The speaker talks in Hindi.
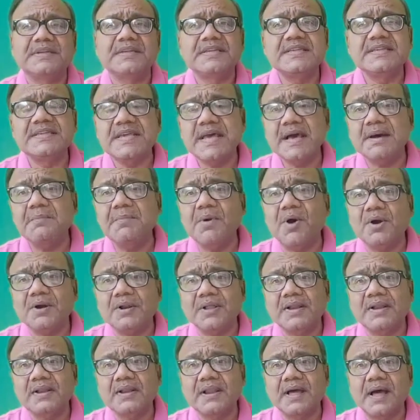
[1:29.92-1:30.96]
यह
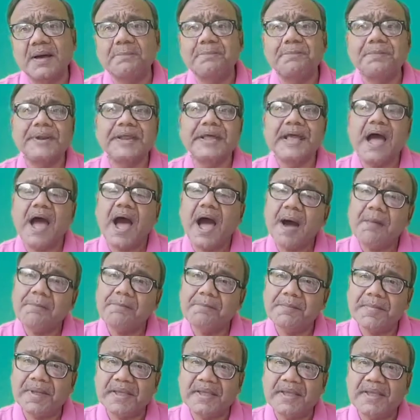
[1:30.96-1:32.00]
मॉडल अपने आप
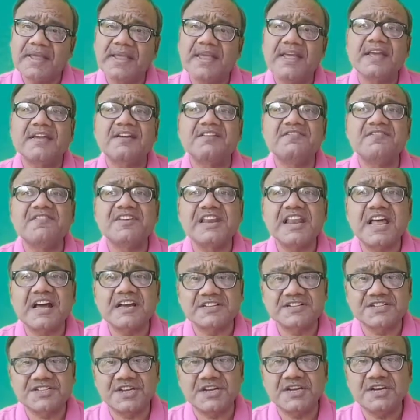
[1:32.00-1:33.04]
में एक
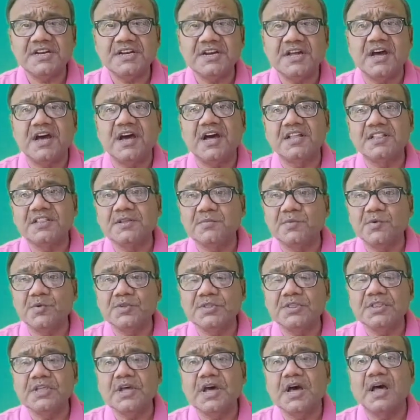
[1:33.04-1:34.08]
विलक्षण
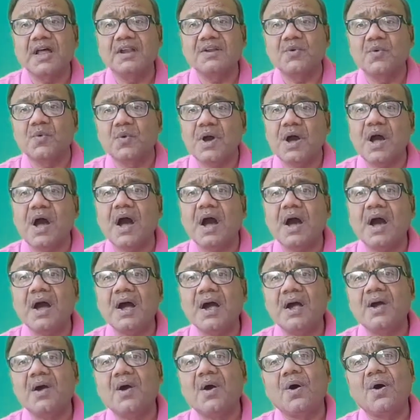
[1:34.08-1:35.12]
अद्भुत अनोखा
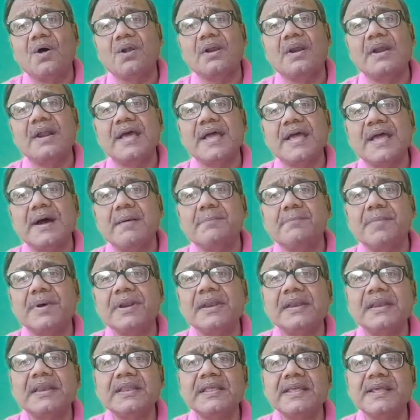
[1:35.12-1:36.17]
और
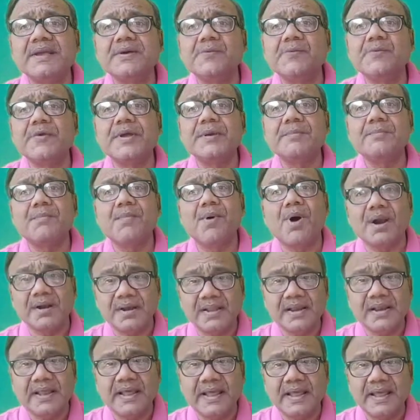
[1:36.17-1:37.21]
नयापन लिए हुए
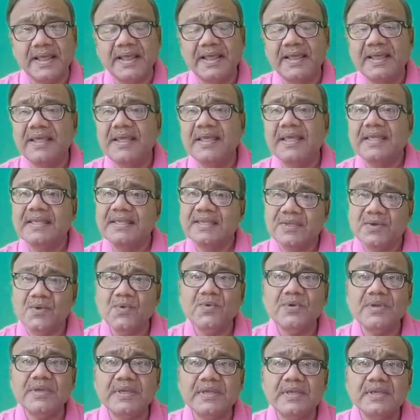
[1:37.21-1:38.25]
मॉडल है
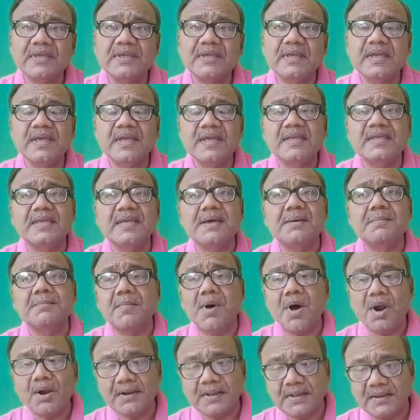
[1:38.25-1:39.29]
क्योंकि यह
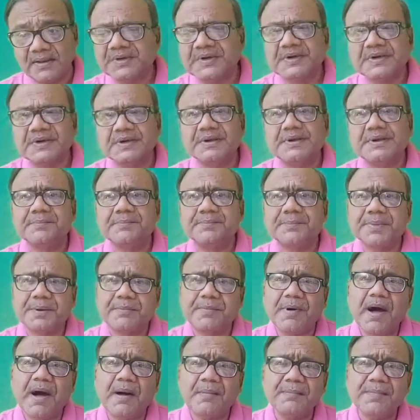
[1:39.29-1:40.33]
मॉडल
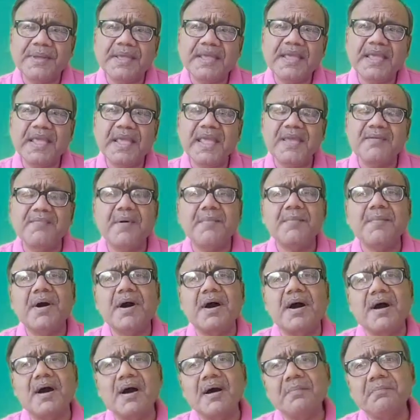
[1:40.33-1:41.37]
प्रभावी एवं
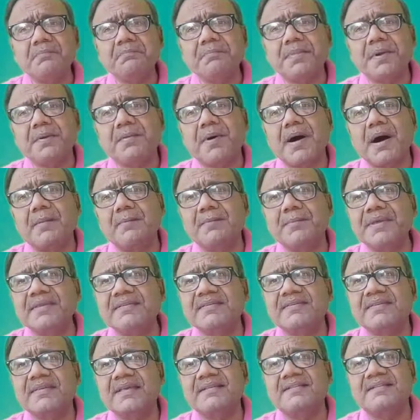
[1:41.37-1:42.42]
अप्रभावी
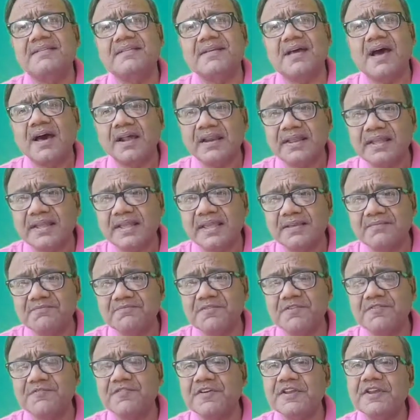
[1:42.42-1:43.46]
संचार की
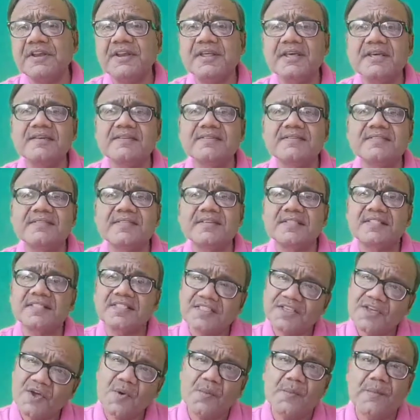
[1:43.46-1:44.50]
विभिन्न
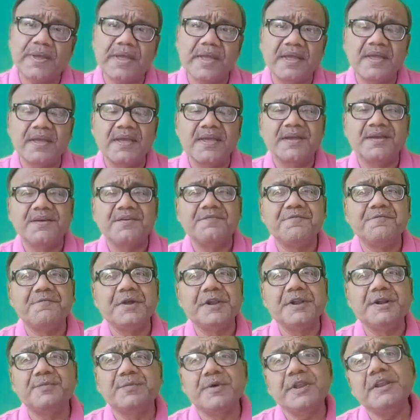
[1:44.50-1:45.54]
स्थितियों में
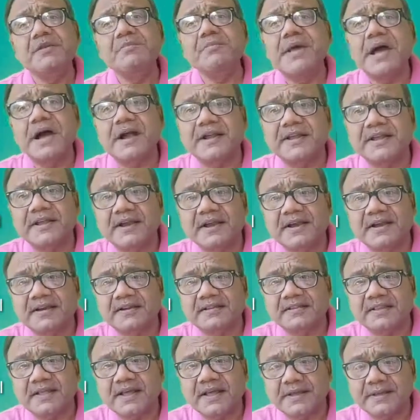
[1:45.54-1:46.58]
भिन्न भिन्न व्याख्या
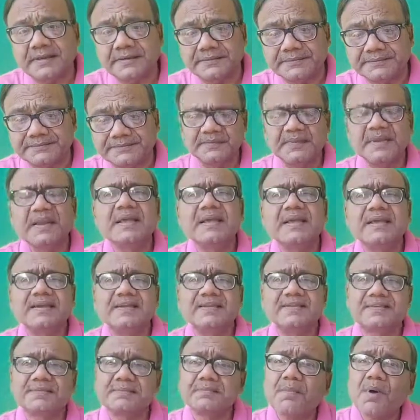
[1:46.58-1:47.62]
करता है
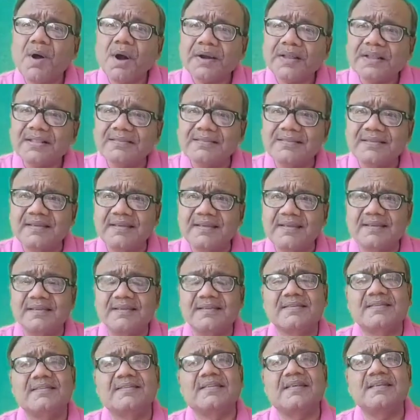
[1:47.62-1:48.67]
इस मॉडल से
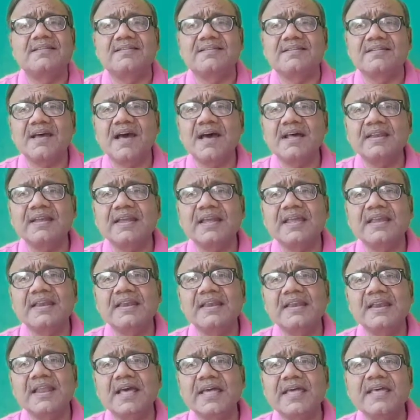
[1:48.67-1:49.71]
संचार के
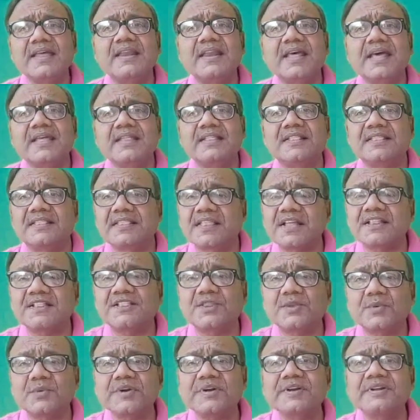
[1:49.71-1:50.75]
नए नए
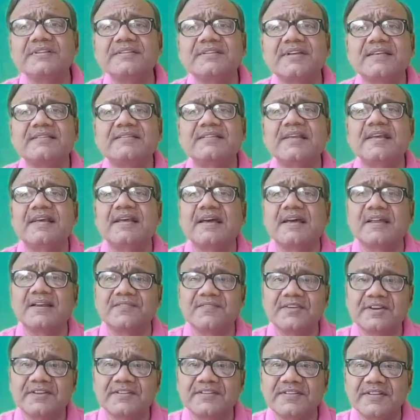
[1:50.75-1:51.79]
तत्व जैसे
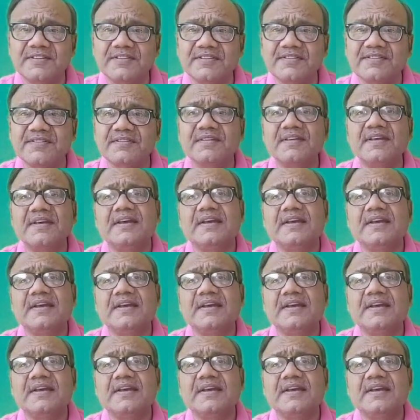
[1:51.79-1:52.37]
कन्वर्जेंस